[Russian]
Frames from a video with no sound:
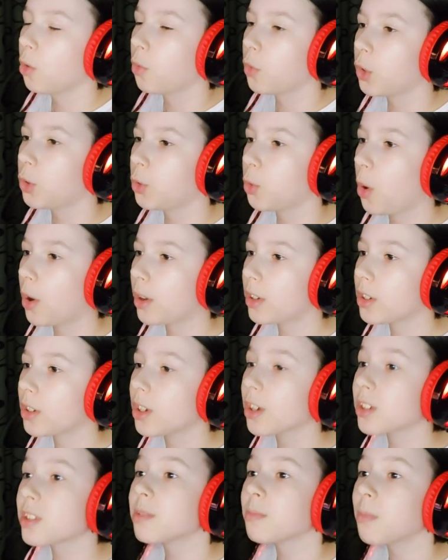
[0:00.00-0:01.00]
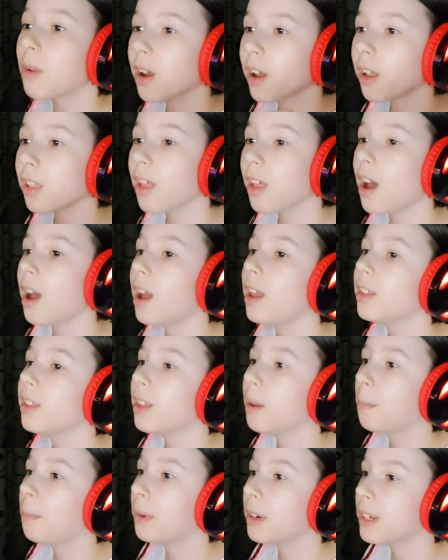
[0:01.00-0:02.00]
в итоге я смогла
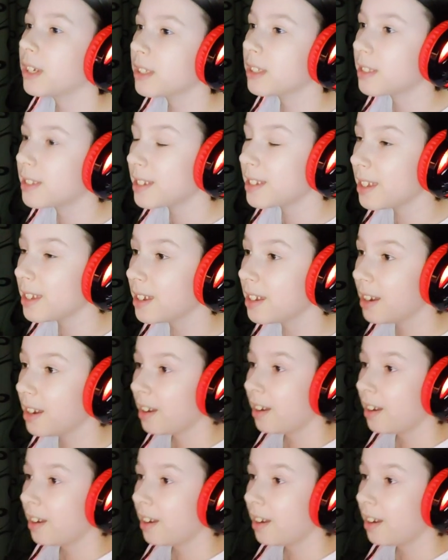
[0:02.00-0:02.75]
это пройти.